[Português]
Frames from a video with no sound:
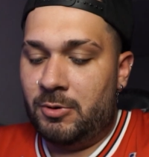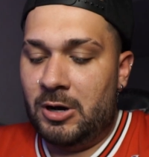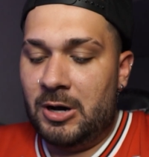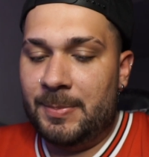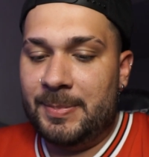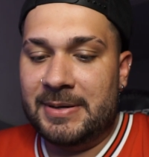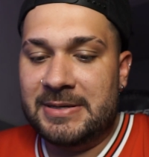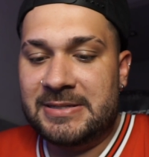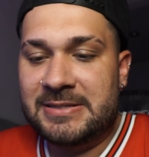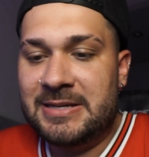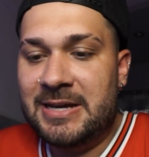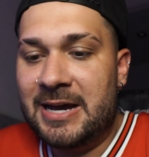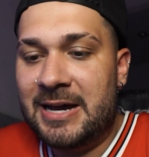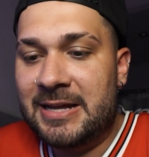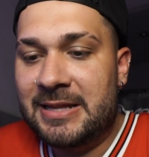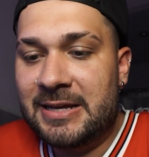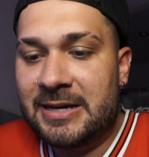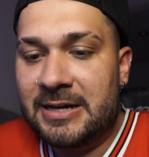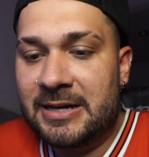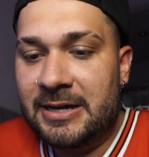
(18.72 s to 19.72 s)
Bom
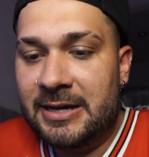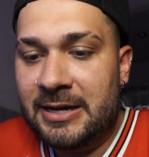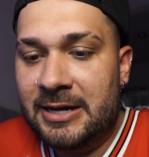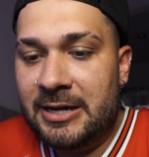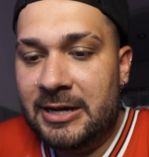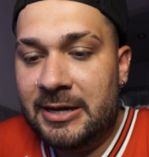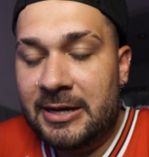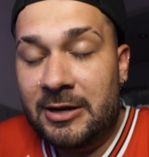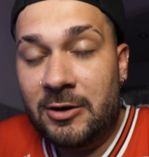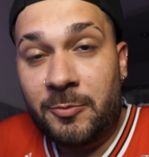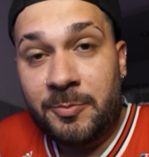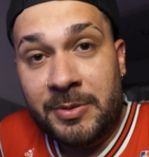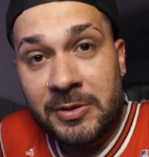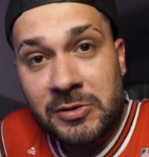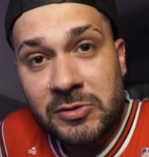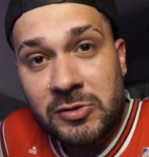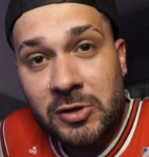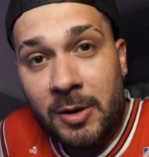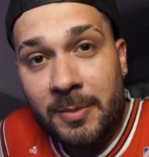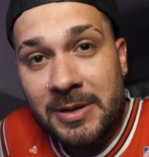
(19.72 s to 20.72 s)
rapaziada, é... o
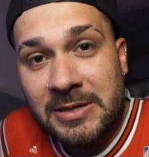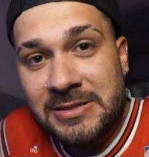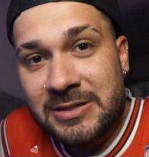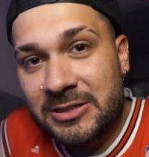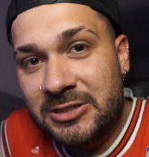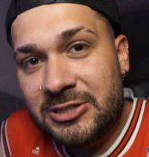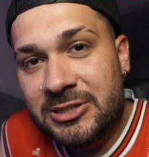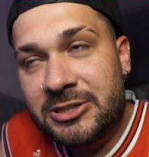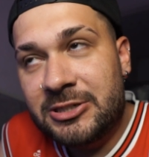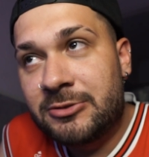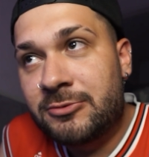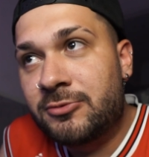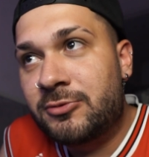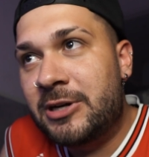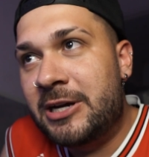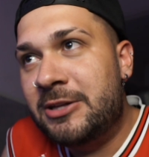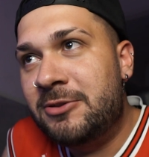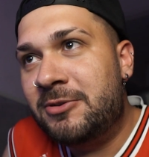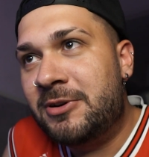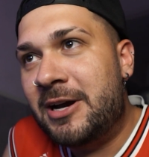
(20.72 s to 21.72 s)
pessoal mais antigo
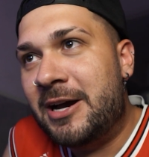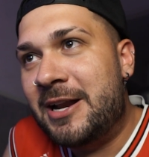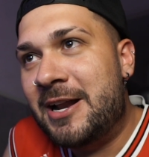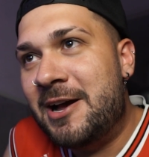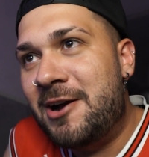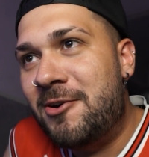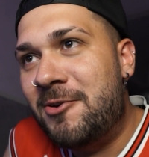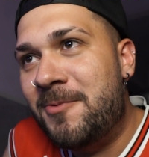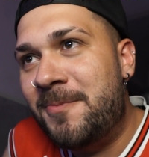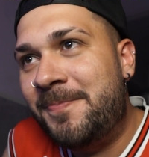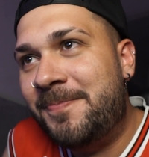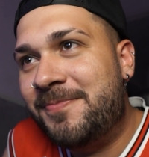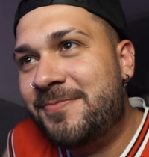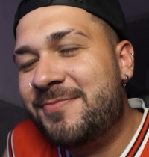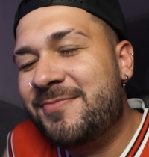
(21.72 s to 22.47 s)
aí do canal